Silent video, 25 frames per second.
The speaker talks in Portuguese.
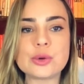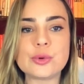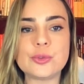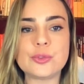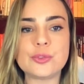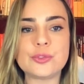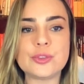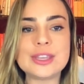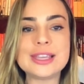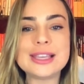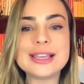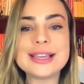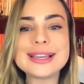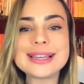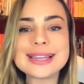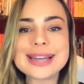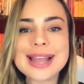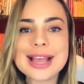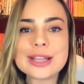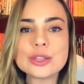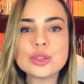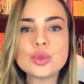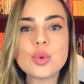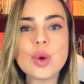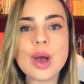o fim
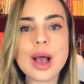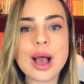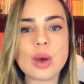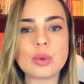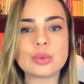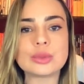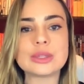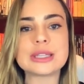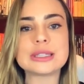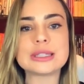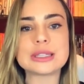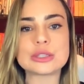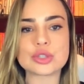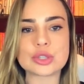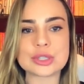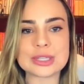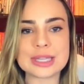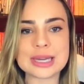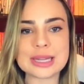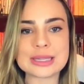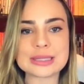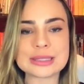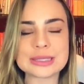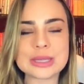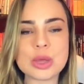gradual da
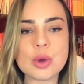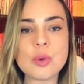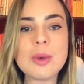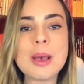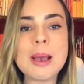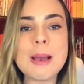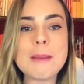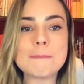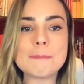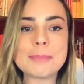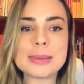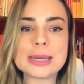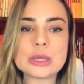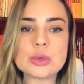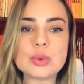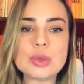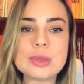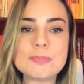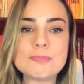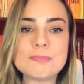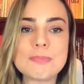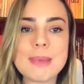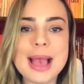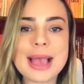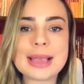desoneração para que o
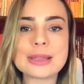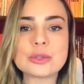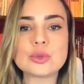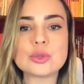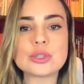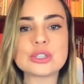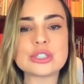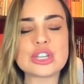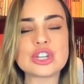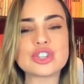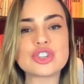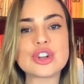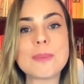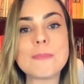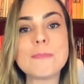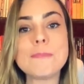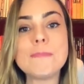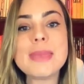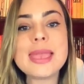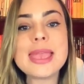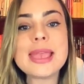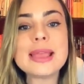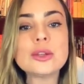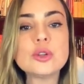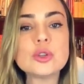impacto seja
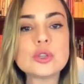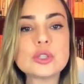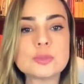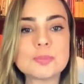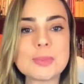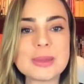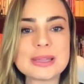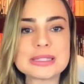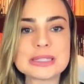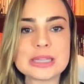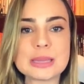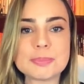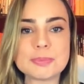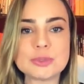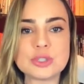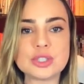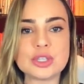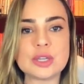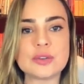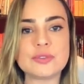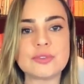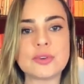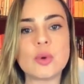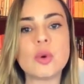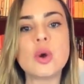menos
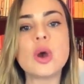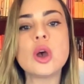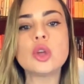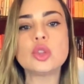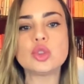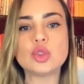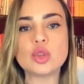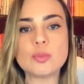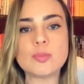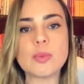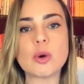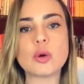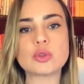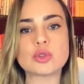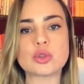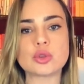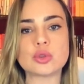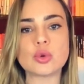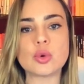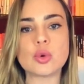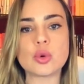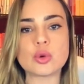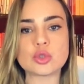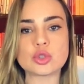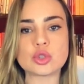perceptível no bolso
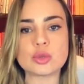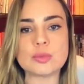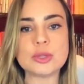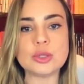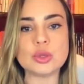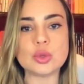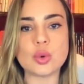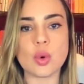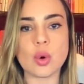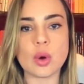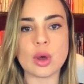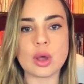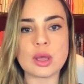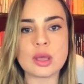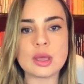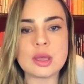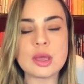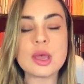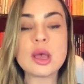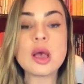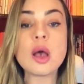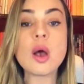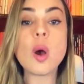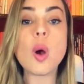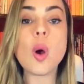do consumidor.
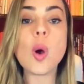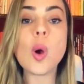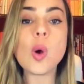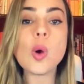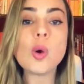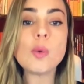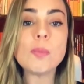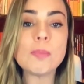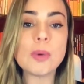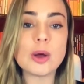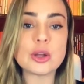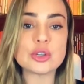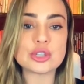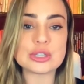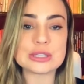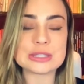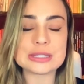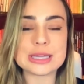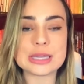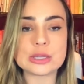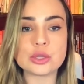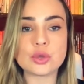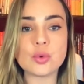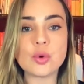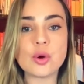Ou pode
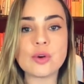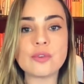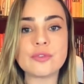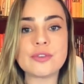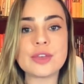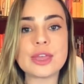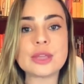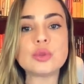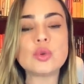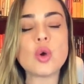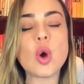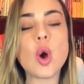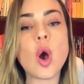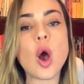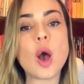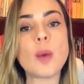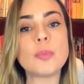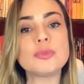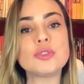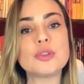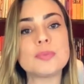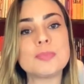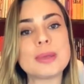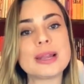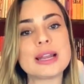ser que o governo
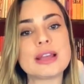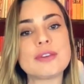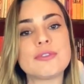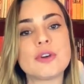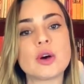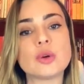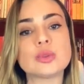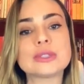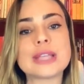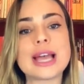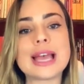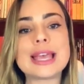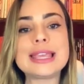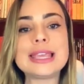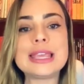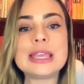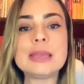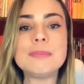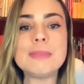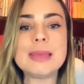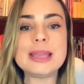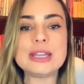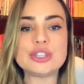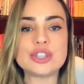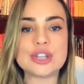opte pela volta
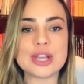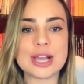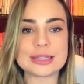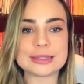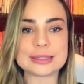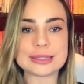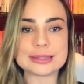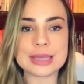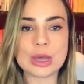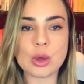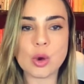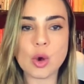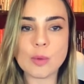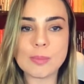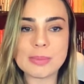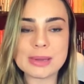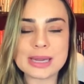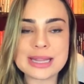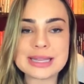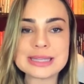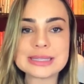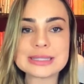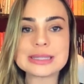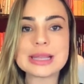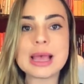imediata da
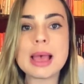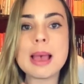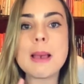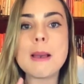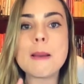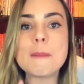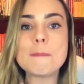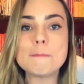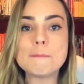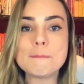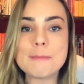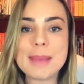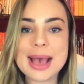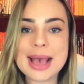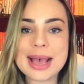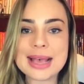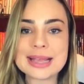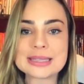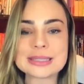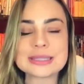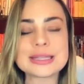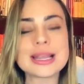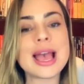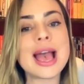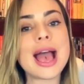cobrança,
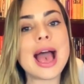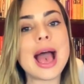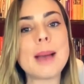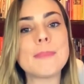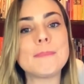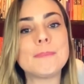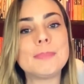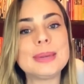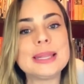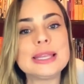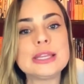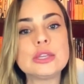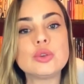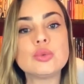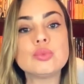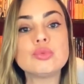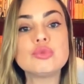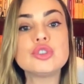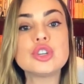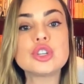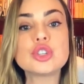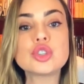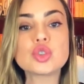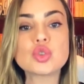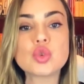mas aplique um
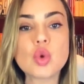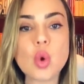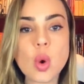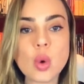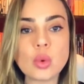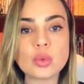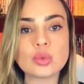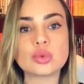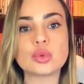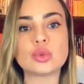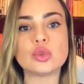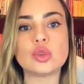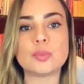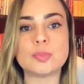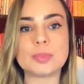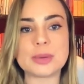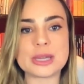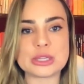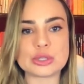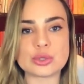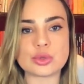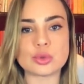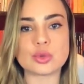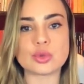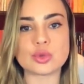desconto no
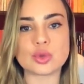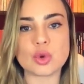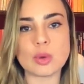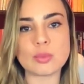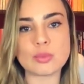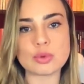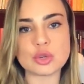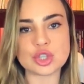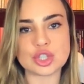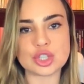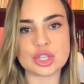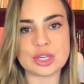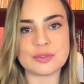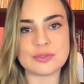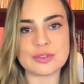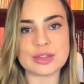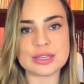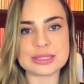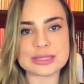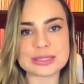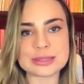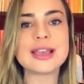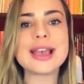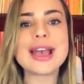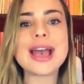preço dos
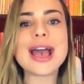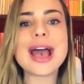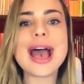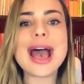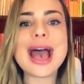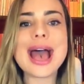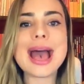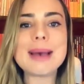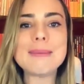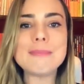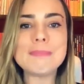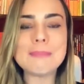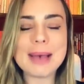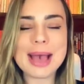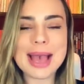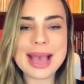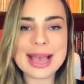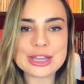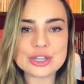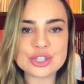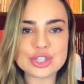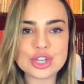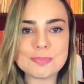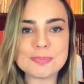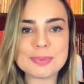combustíveis. Há
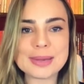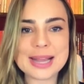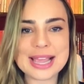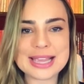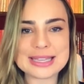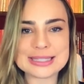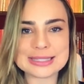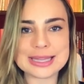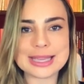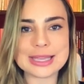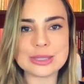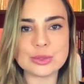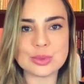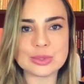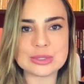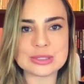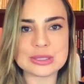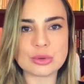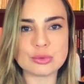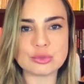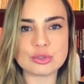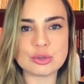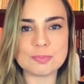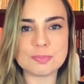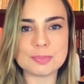margem para essa
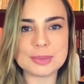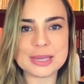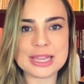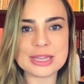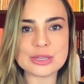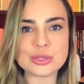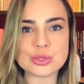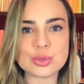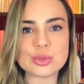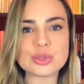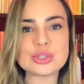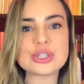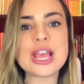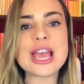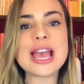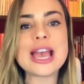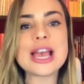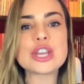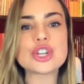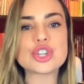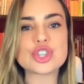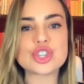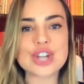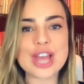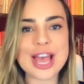redução de preços,
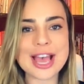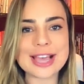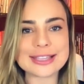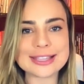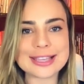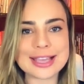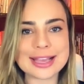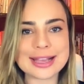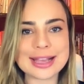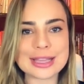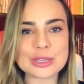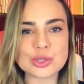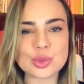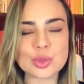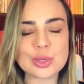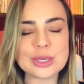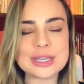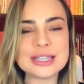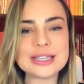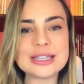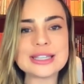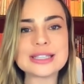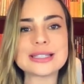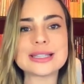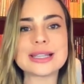já que a
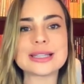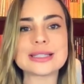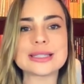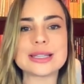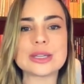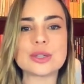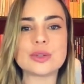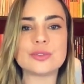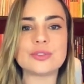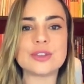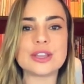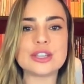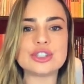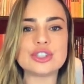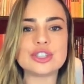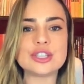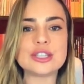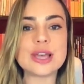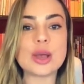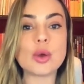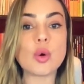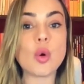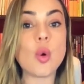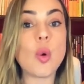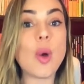gasolina está sendo
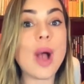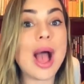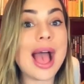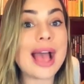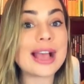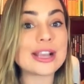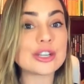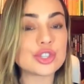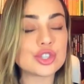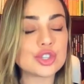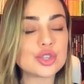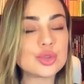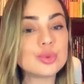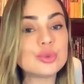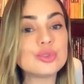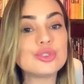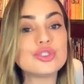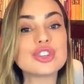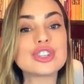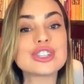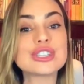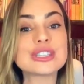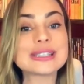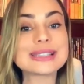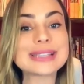vendida com ágio
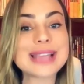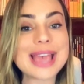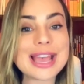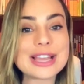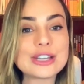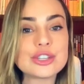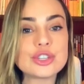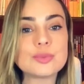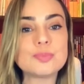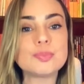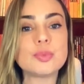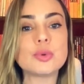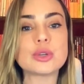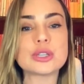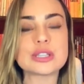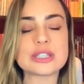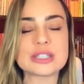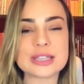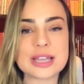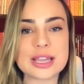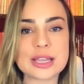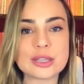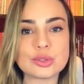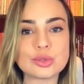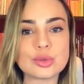de
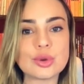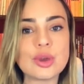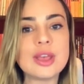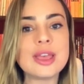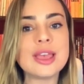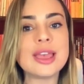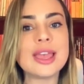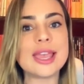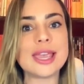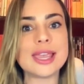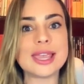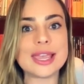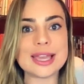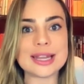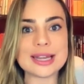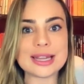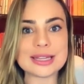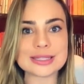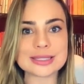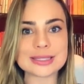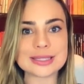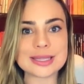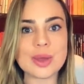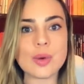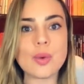7% em
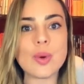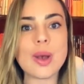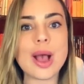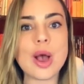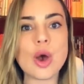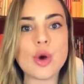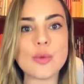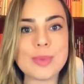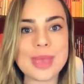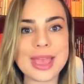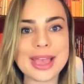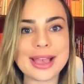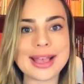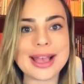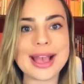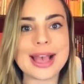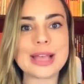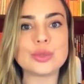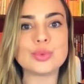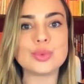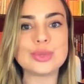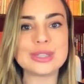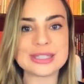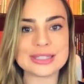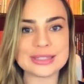relação ao
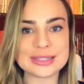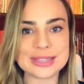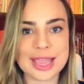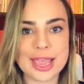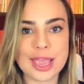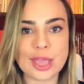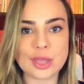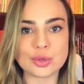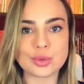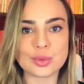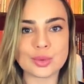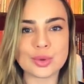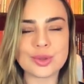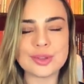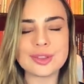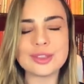mercado externo